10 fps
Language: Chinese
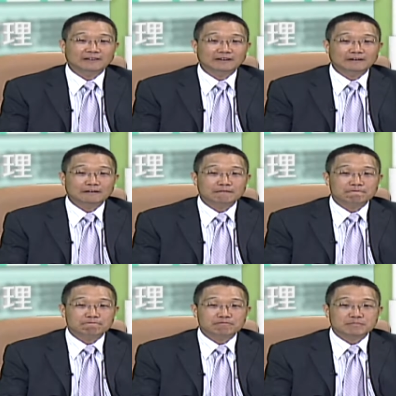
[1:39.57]
好，
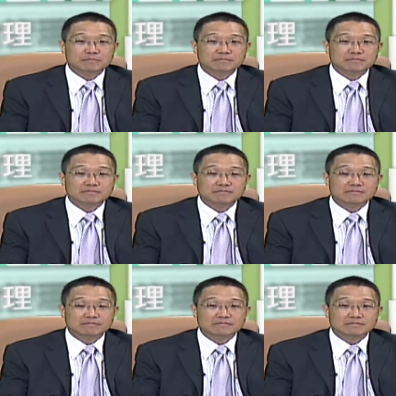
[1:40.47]
在十七
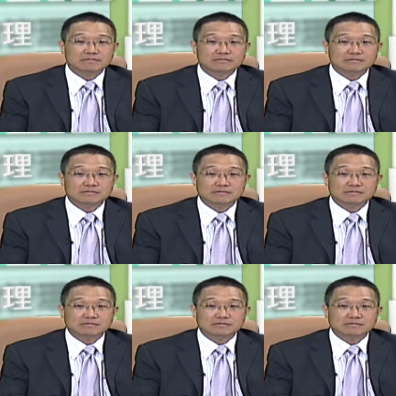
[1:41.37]
讲次的